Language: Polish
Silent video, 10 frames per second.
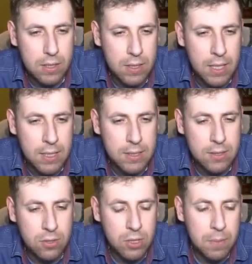na
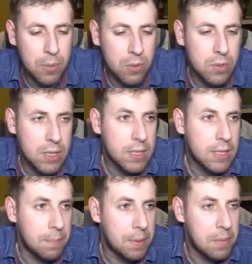stronie
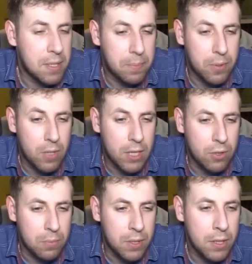producenta Premiere Pro
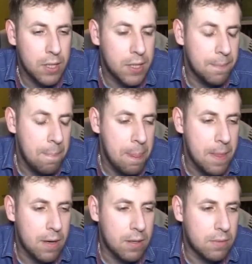Adobe
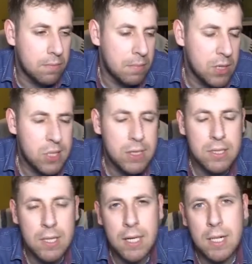masz
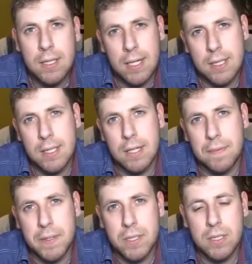listę kart
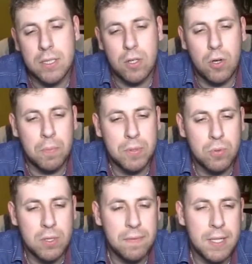graficznych
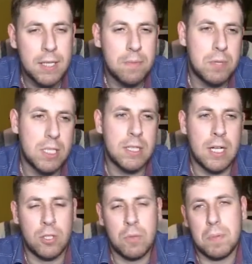obsługiwanych przez
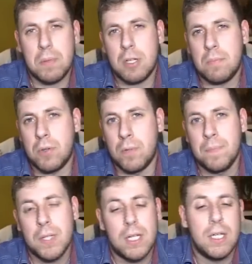Adobe Premiere Pro.
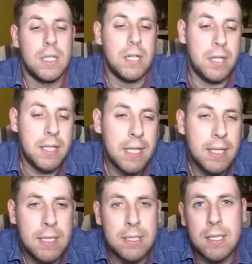I
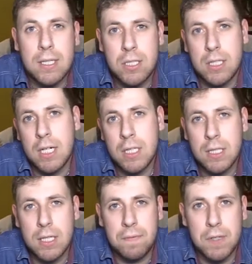niekiedy jest tak, że
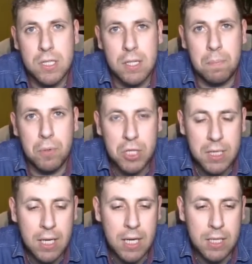karta graficzna
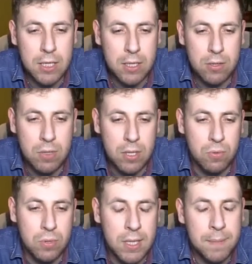posiada architekturę
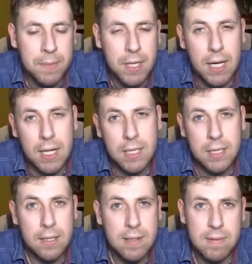CUDA, ale
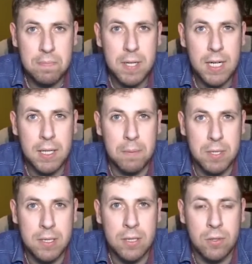nie jest wspierana
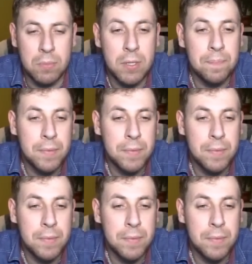przez Adobe.